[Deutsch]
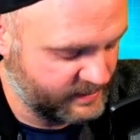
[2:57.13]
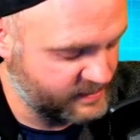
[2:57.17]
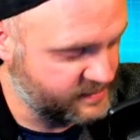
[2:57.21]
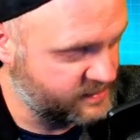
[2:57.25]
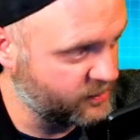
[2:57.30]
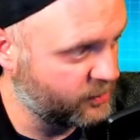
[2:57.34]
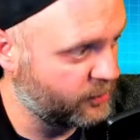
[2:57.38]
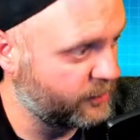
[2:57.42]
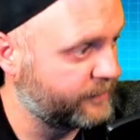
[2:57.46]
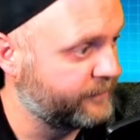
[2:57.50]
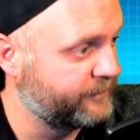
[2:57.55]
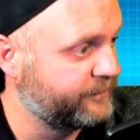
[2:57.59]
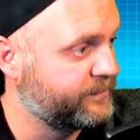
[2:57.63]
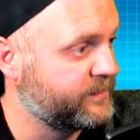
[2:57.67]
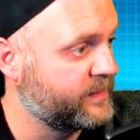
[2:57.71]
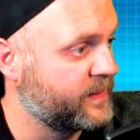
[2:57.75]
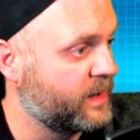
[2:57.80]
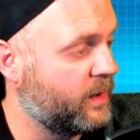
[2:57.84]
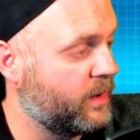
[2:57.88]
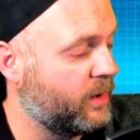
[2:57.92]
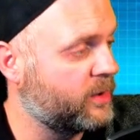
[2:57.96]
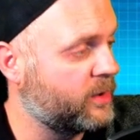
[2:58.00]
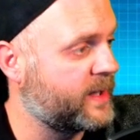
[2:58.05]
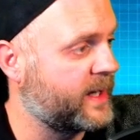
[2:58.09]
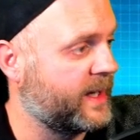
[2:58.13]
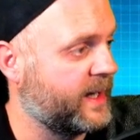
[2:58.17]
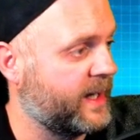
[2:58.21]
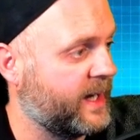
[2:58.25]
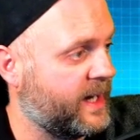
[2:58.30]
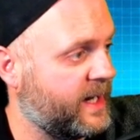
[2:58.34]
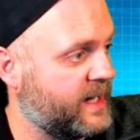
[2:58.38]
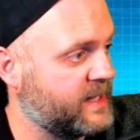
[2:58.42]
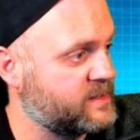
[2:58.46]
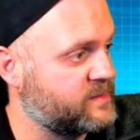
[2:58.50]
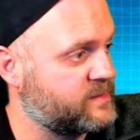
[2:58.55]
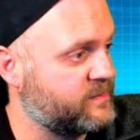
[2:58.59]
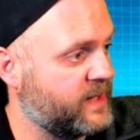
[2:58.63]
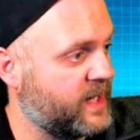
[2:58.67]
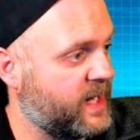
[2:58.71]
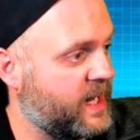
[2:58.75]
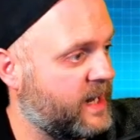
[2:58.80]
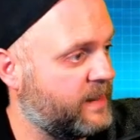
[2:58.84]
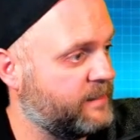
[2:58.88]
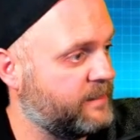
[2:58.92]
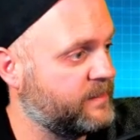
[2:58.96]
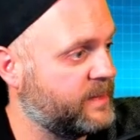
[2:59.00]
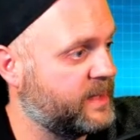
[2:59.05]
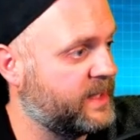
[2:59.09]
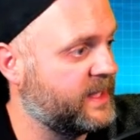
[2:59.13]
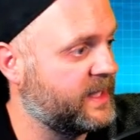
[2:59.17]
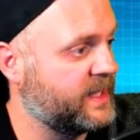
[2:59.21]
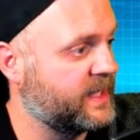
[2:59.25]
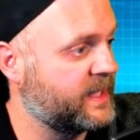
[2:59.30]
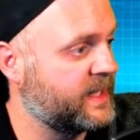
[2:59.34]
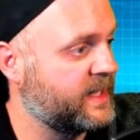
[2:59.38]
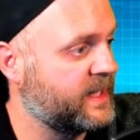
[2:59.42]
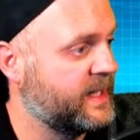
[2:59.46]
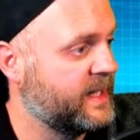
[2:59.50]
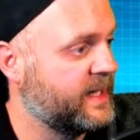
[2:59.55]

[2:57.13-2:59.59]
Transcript: So, okay, also wir haben hier